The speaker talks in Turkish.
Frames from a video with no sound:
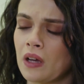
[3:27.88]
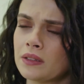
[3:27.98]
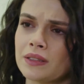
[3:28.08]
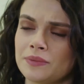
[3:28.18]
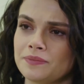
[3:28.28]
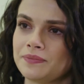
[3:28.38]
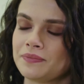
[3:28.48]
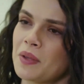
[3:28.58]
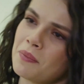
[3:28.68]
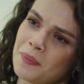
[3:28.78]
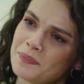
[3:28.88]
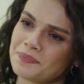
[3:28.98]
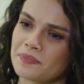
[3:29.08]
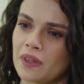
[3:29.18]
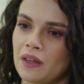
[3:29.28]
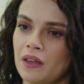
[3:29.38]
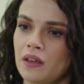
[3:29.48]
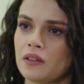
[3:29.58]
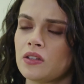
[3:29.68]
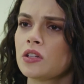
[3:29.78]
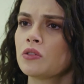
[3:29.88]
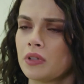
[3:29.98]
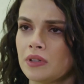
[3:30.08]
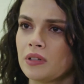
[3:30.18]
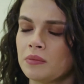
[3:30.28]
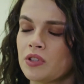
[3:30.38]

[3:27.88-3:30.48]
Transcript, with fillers: Anladım. Tamam. Teşekkür ederim.